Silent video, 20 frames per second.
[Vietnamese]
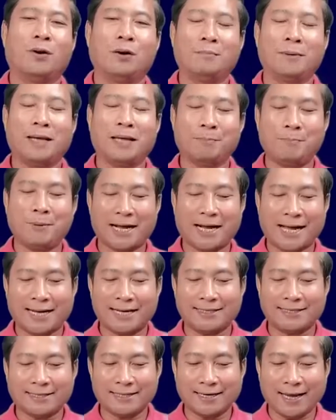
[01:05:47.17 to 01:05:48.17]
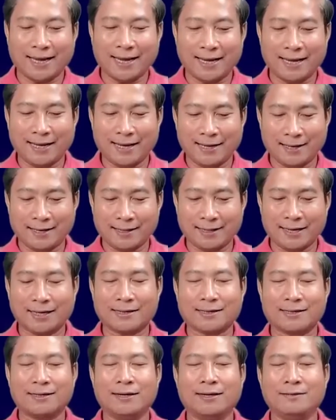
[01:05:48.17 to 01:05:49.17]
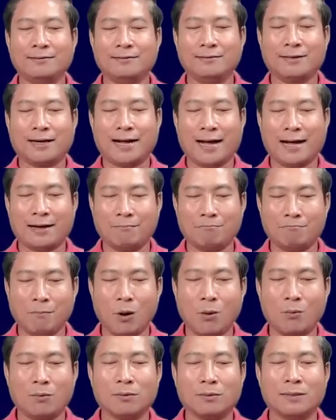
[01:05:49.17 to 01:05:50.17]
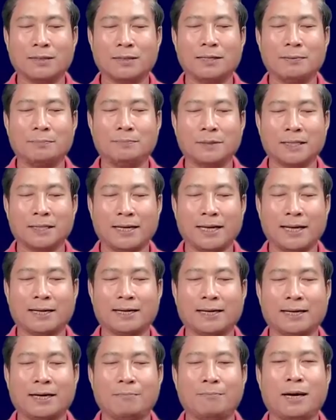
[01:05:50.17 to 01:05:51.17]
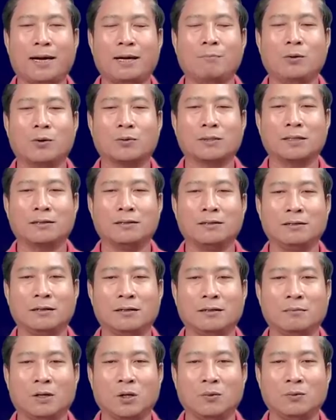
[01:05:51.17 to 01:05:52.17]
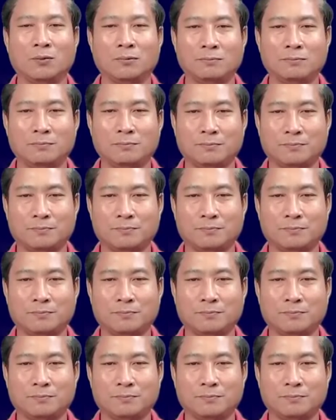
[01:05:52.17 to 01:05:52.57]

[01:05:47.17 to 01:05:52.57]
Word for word: miền cài sân né thật nơi kháng mốc này đại bài mốc là từng cái bông